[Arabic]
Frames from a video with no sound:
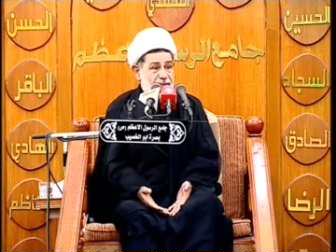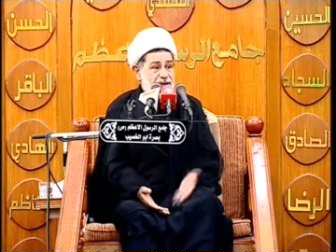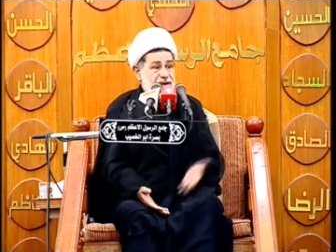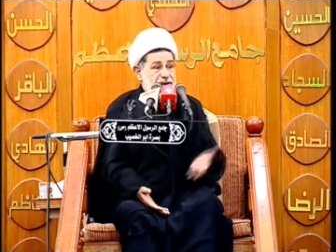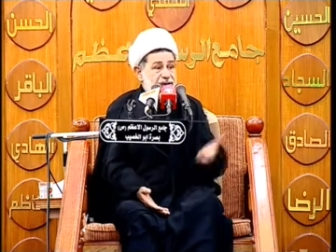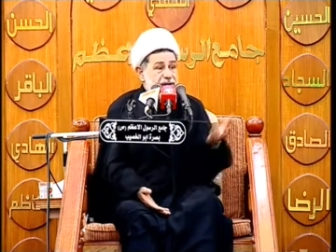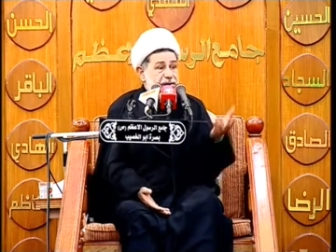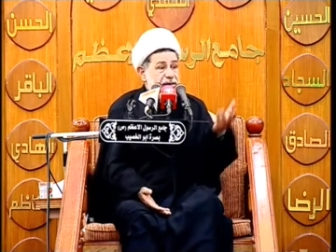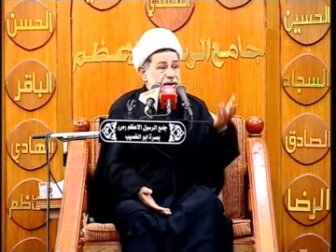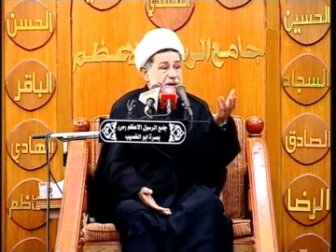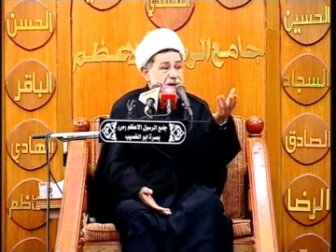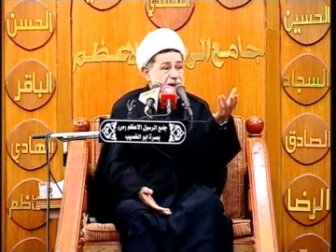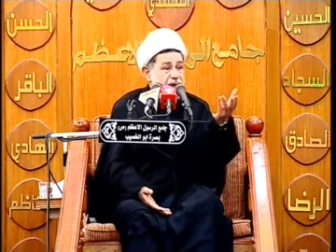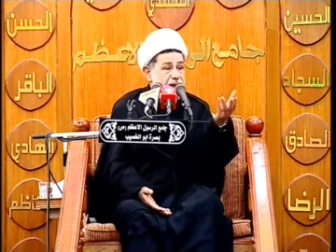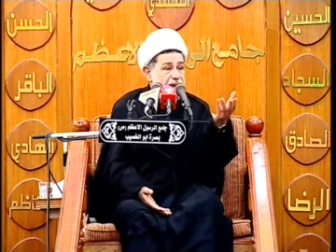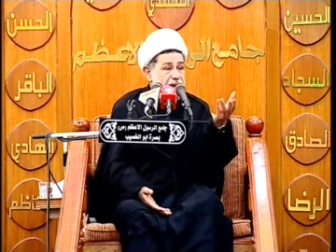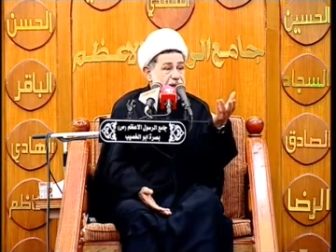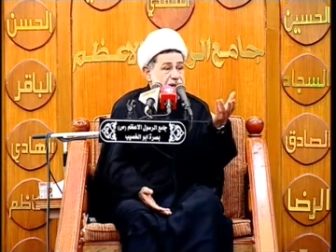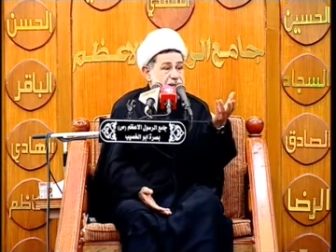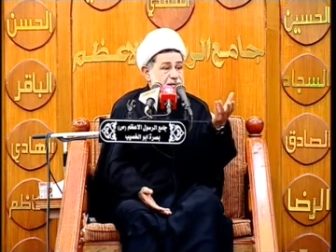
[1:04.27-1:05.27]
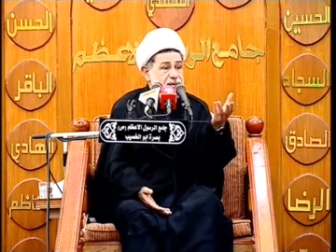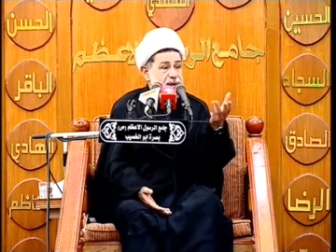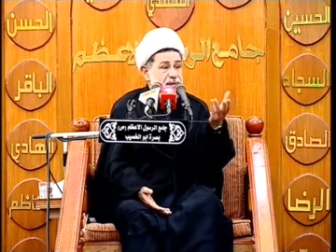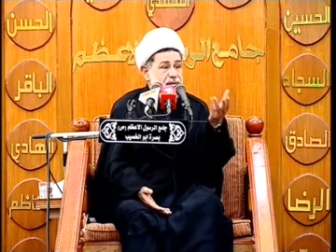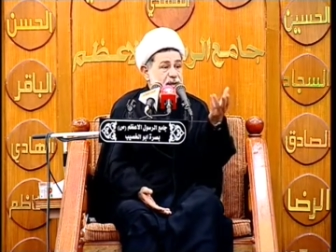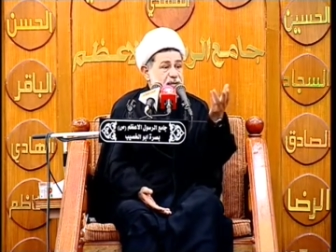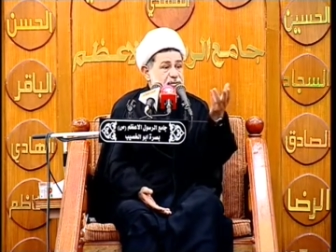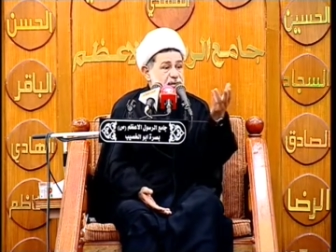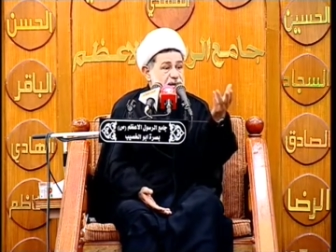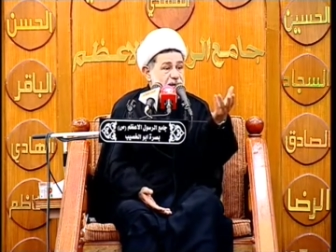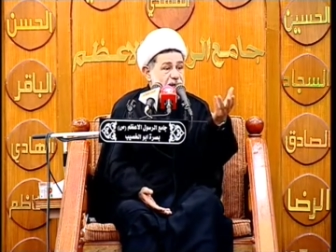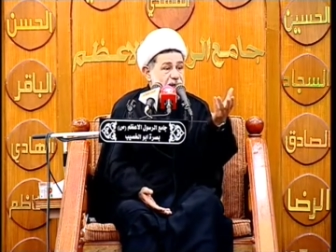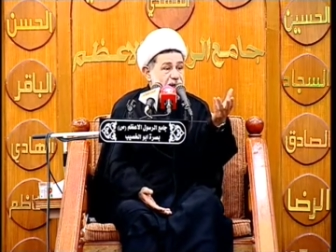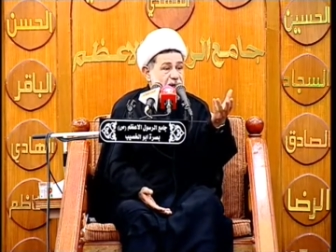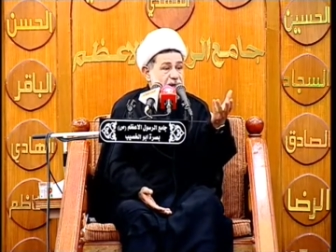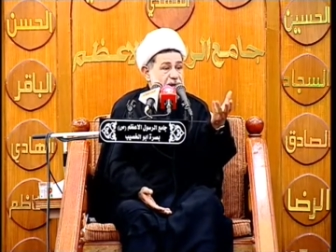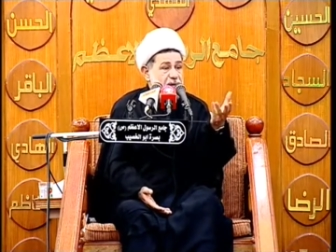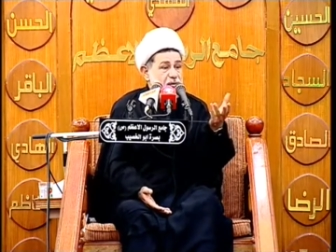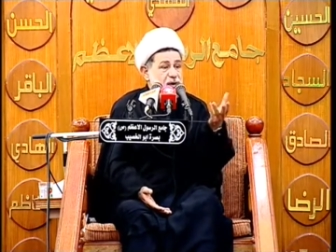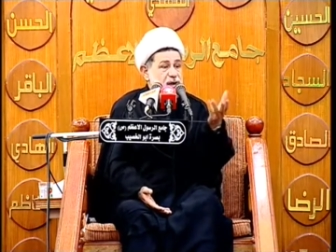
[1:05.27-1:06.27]
صدر النهار بشباب
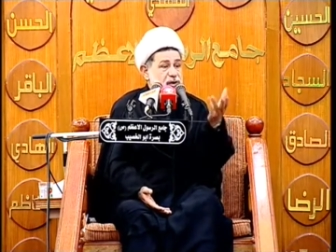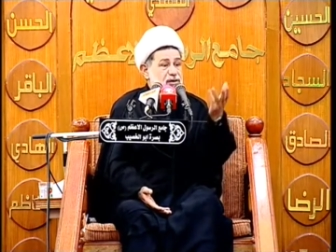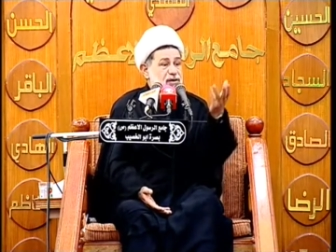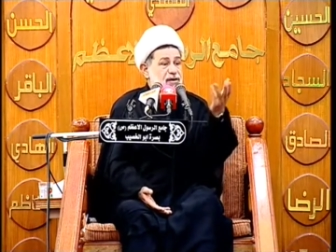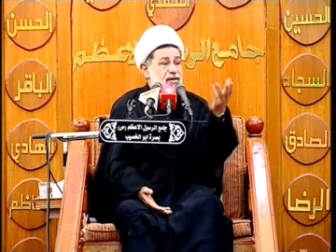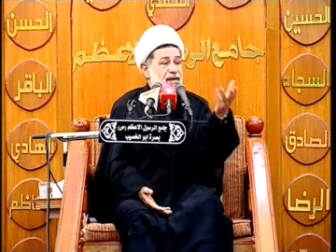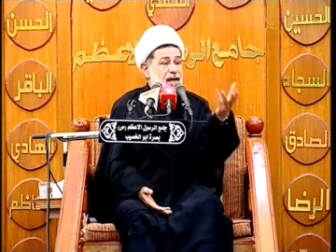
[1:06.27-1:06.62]
النهار وقت